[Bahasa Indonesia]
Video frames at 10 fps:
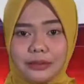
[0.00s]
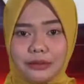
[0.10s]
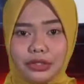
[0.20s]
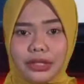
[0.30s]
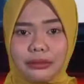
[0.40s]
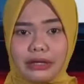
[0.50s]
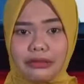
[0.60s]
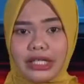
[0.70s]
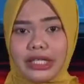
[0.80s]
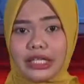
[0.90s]
pemukiman
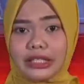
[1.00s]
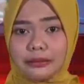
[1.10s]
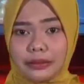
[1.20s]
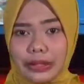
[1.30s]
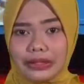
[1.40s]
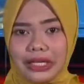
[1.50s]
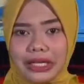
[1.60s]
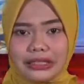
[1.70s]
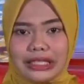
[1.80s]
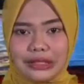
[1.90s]
warga Gembrong
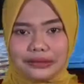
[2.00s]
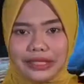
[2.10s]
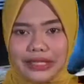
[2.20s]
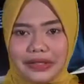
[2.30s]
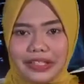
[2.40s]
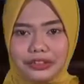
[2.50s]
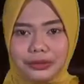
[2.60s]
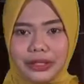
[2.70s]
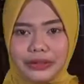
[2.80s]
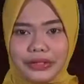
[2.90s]
dilakukan oleh
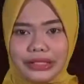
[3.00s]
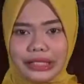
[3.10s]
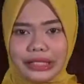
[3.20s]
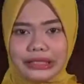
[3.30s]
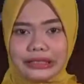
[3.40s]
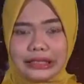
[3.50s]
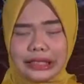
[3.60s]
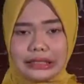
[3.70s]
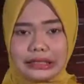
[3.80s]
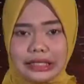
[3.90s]
Gubernur DKI
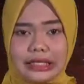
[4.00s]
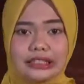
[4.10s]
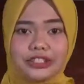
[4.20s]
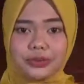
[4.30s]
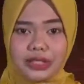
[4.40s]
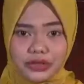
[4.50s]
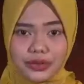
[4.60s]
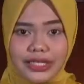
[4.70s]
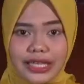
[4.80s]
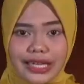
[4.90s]
Jakarta Anies
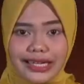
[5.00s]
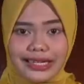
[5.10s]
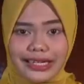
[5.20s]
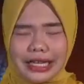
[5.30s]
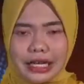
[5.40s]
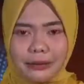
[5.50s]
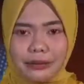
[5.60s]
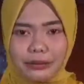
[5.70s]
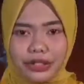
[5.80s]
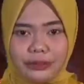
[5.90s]
Baswedan.
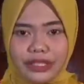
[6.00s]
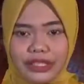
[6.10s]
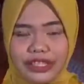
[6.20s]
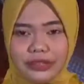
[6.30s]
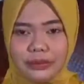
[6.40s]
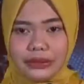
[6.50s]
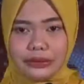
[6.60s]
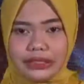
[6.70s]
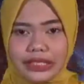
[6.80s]
Pemukiman ini dibangun di